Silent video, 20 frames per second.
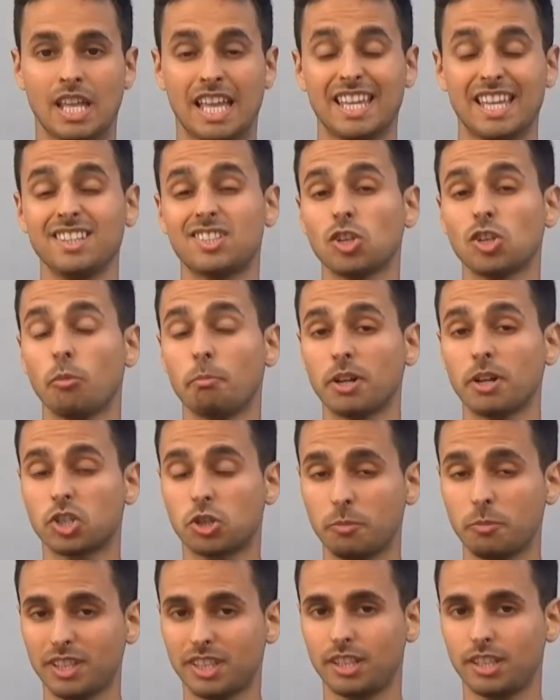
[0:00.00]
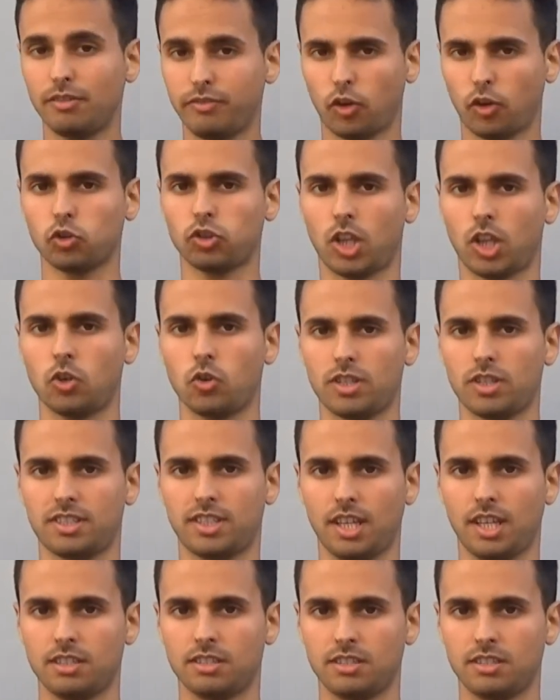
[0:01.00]
Insomma, ci mette di fronte a noi
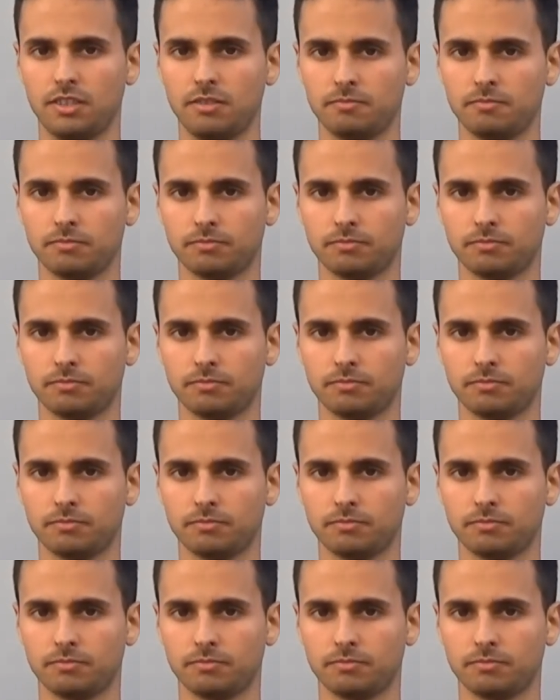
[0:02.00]
stessi.